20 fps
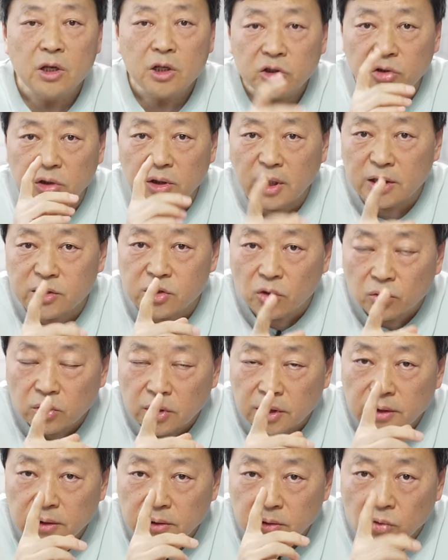所以他走
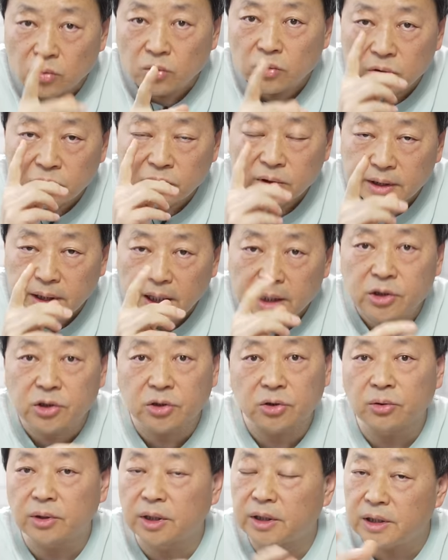的路从一开
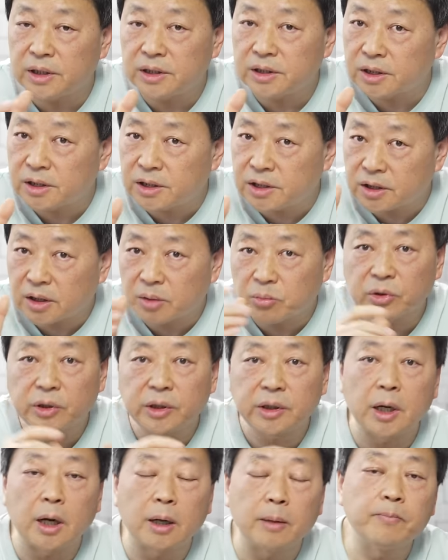始就跟那些企业不
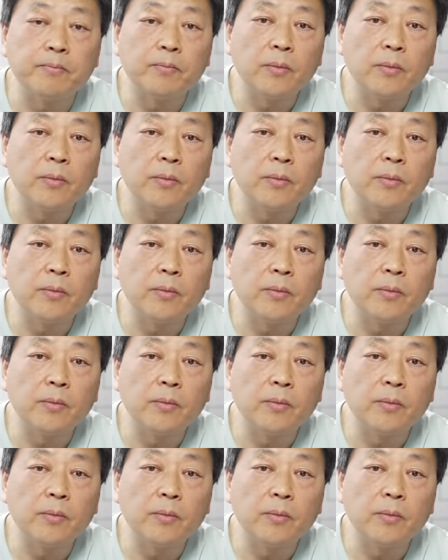一样。